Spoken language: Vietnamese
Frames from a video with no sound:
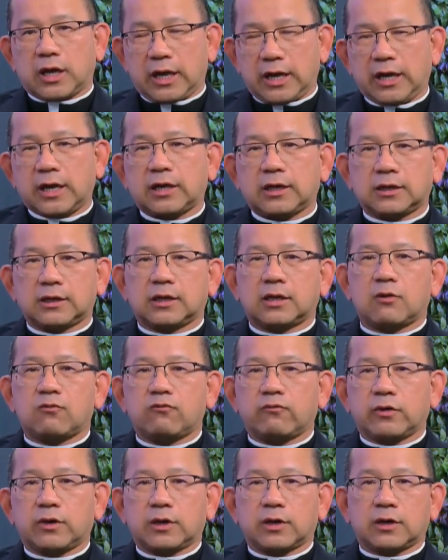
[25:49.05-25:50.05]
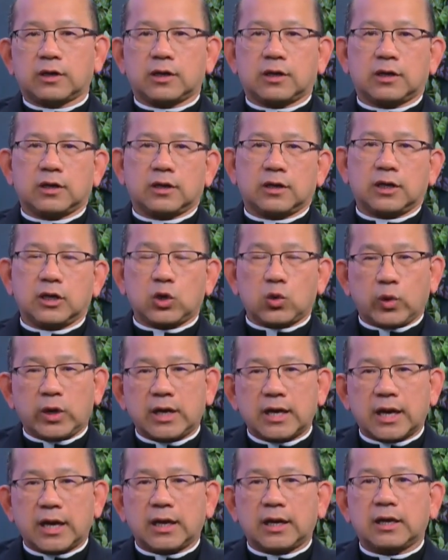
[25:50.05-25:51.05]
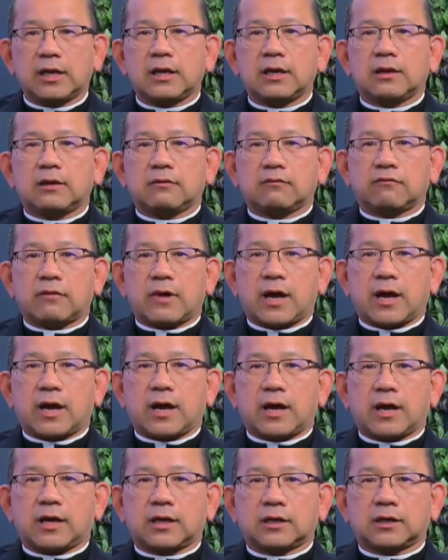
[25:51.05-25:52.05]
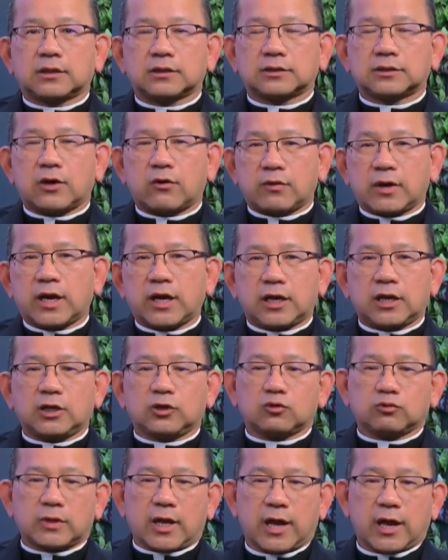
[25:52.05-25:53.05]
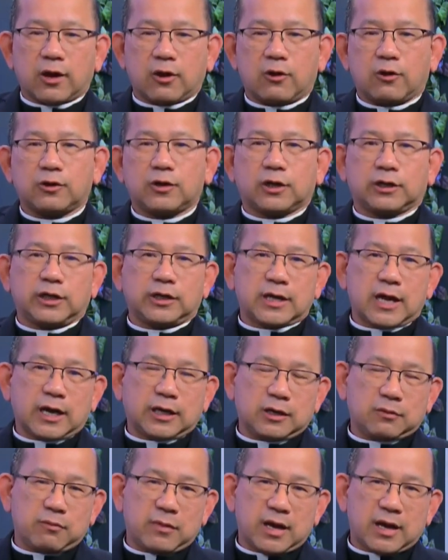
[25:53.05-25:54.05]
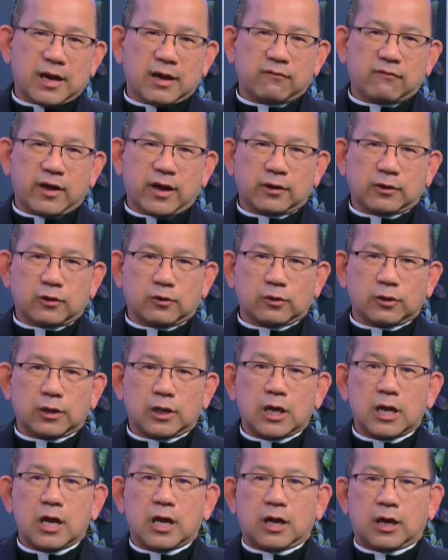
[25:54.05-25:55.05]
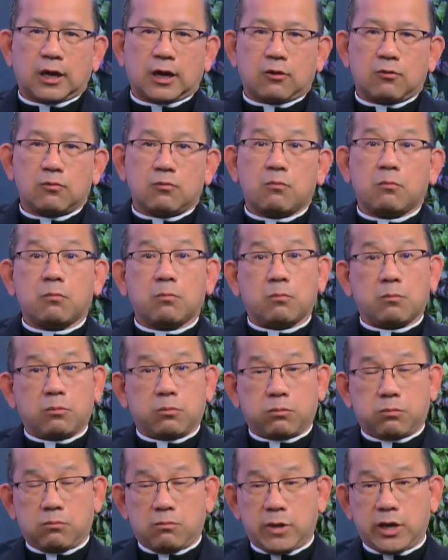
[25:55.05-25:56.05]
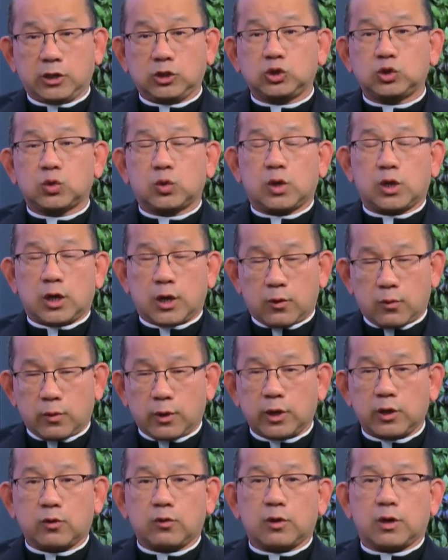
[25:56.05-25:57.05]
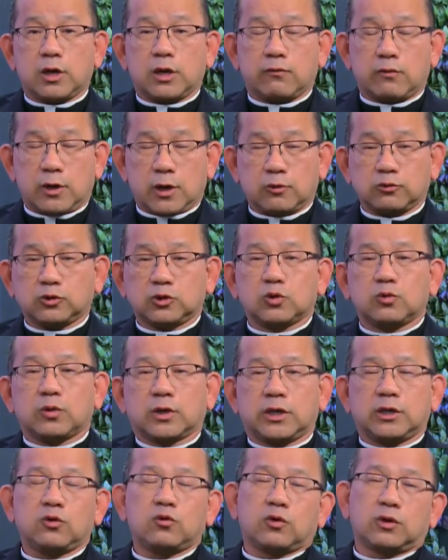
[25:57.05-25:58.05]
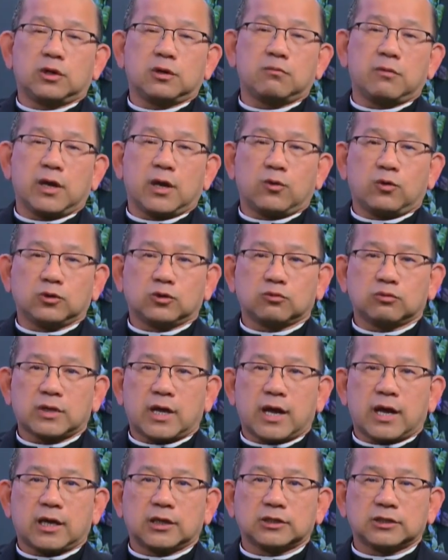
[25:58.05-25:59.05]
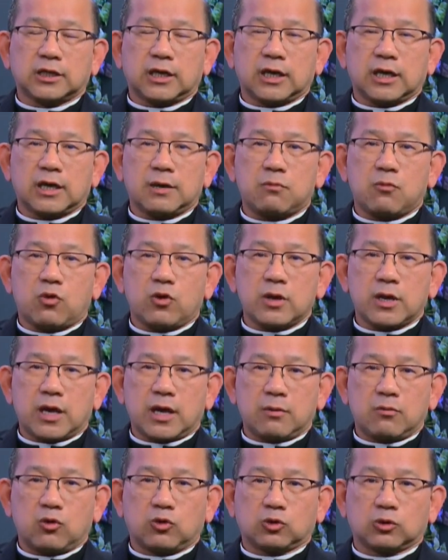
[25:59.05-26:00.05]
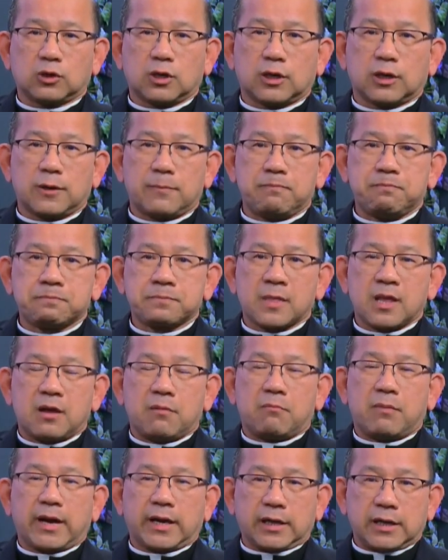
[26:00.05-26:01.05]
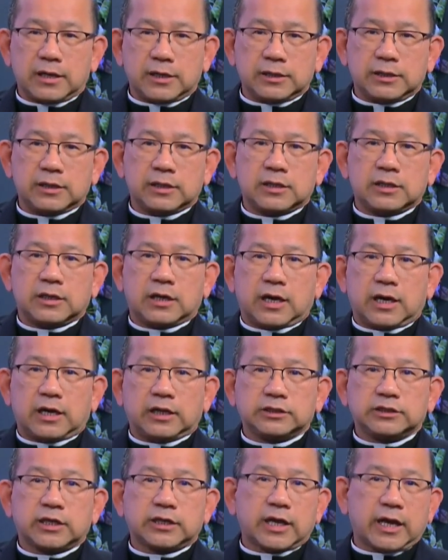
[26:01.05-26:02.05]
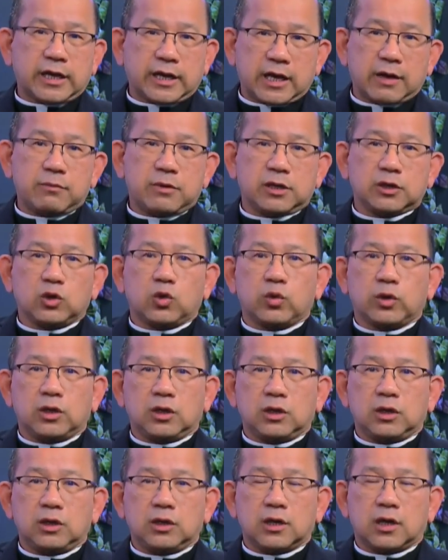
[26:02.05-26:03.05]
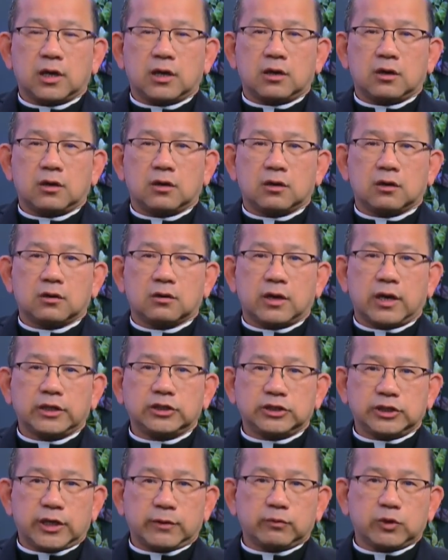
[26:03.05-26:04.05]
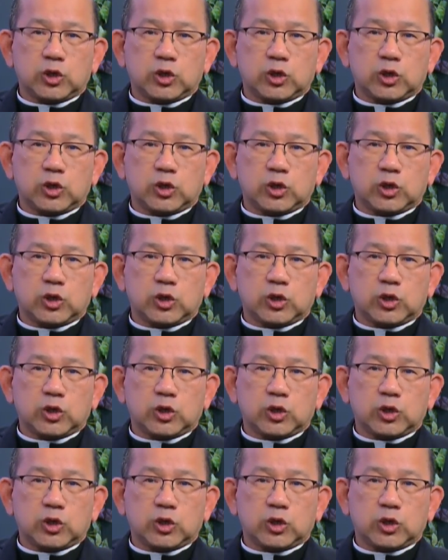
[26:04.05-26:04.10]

thực hiện công việc ờ, gây quỹ này và sau này khi chúng ta có được linh đài Đức Mẹ La Vang rồi lòng mến Chúa, lòng yêu người và lòng sùng kính của Đức Mẹ của chúng ta sẽ mỗi ngày một uh, mạnh hơn. Uh, chân thành cảm ơn quý uh, anh